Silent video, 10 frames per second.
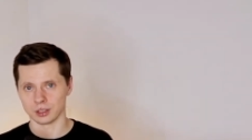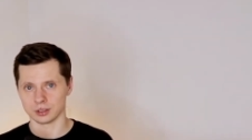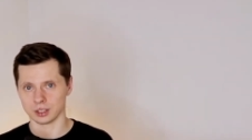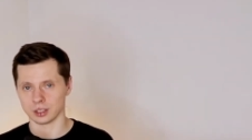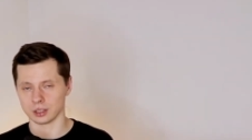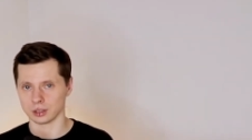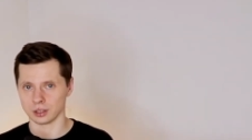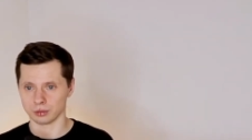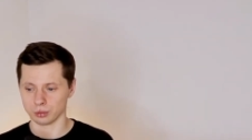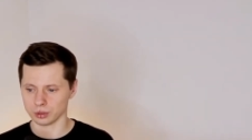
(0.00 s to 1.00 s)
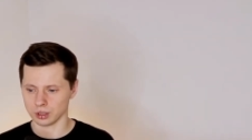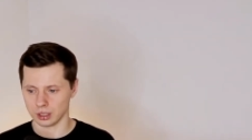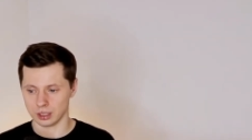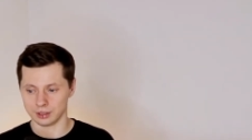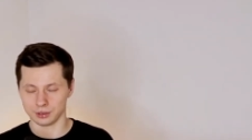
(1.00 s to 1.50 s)
затраты на фот,
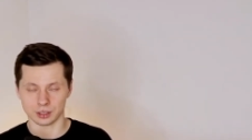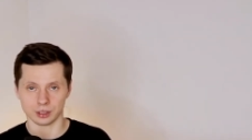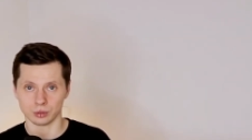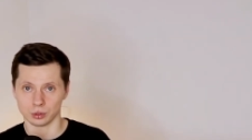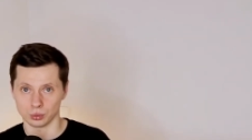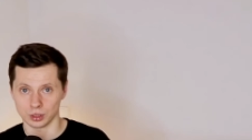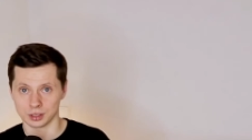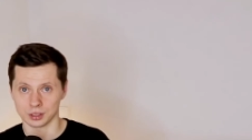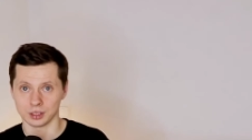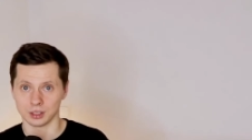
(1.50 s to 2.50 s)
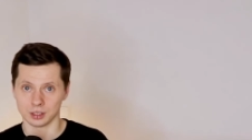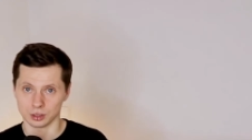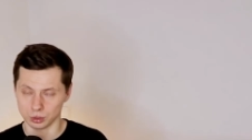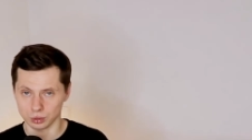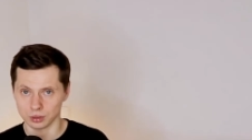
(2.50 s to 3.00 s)
а эффективность у нас не
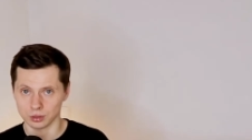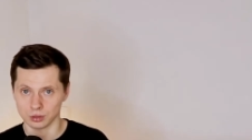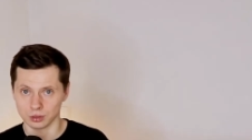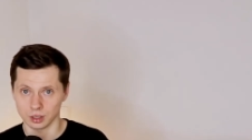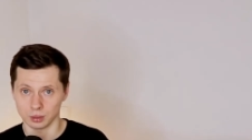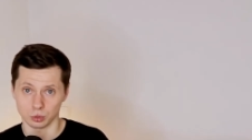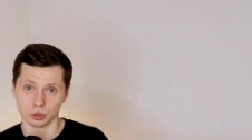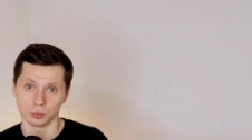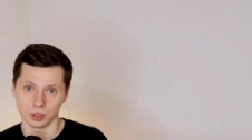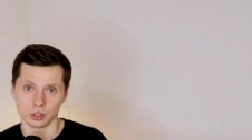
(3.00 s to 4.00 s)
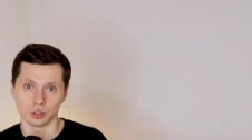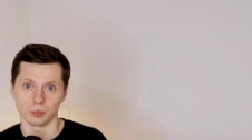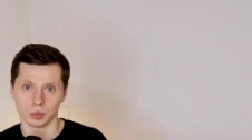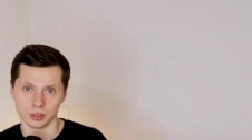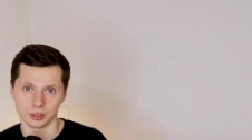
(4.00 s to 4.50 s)
растет, а может быть даже и
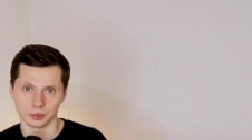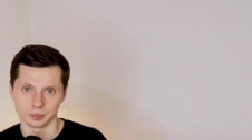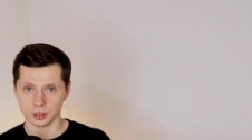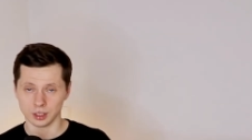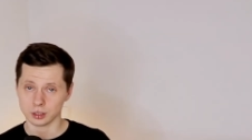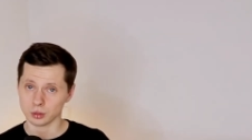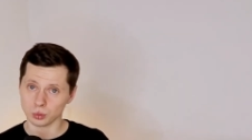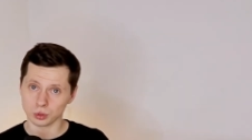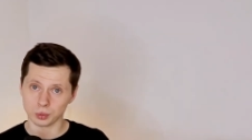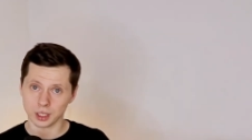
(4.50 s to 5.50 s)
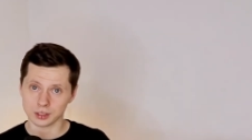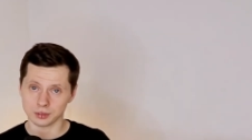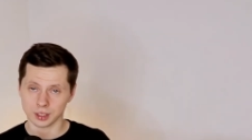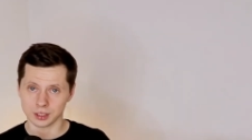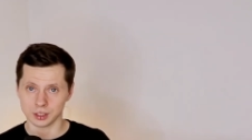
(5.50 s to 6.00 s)
падает. Если углубляться
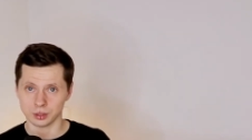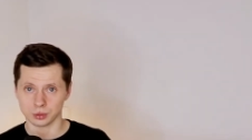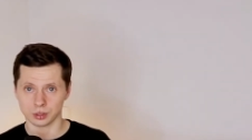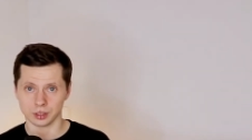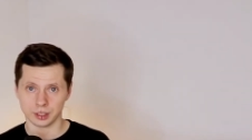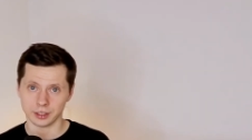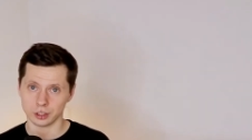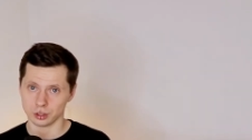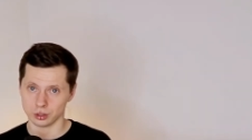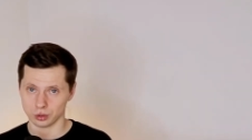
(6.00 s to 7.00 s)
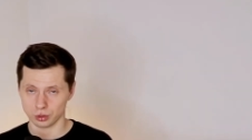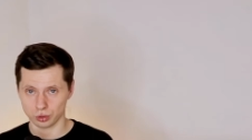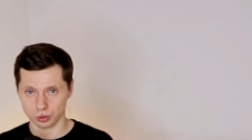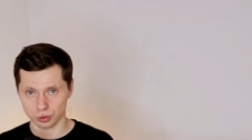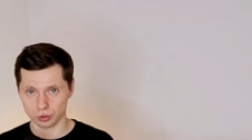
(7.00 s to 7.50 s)
в Continuous Integration
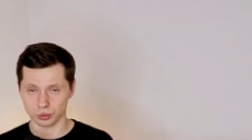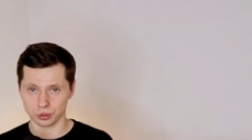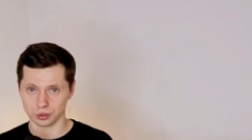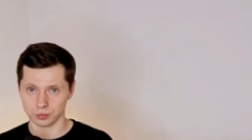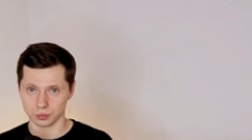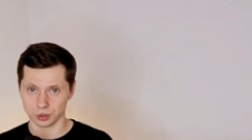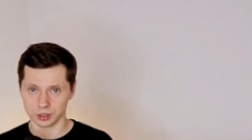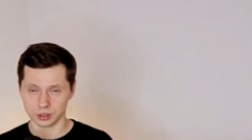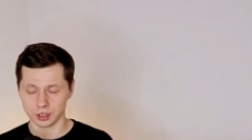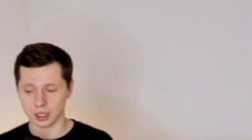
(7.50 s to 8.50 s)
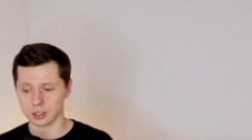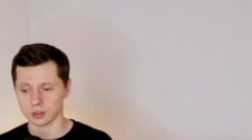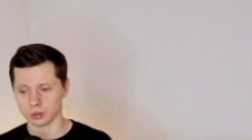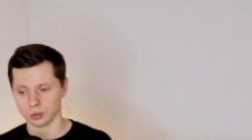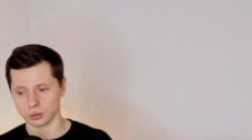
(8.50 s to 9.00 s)
чуть-чуть более детально,
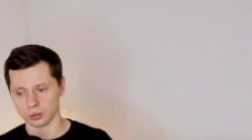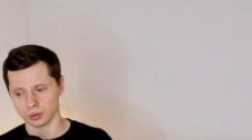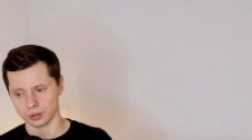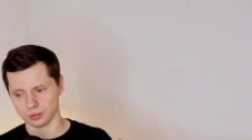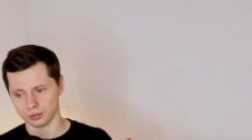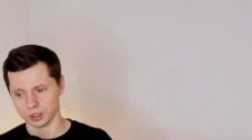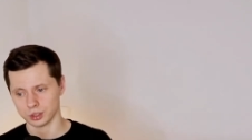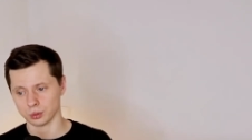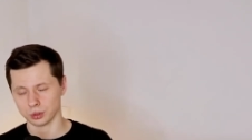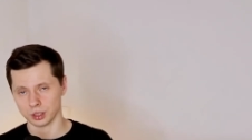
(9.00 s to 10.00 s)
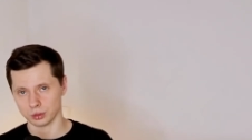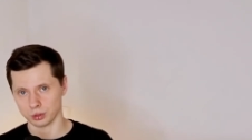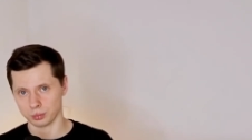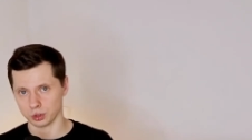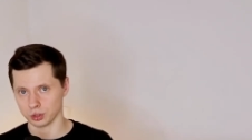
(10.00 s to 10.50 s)
то весь код,
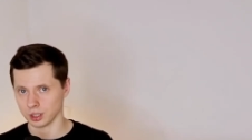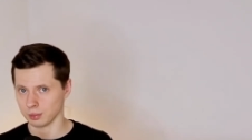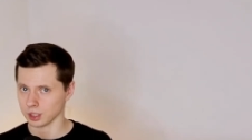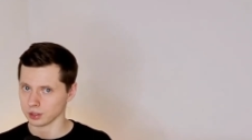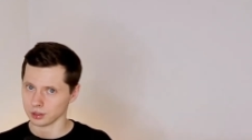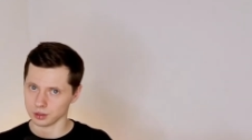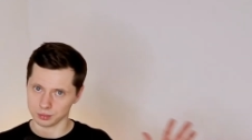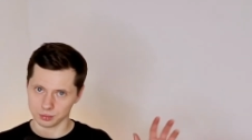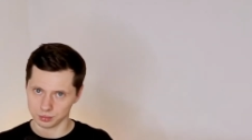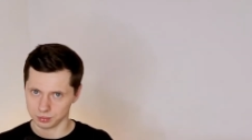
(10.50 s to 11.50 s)
который пишет команда,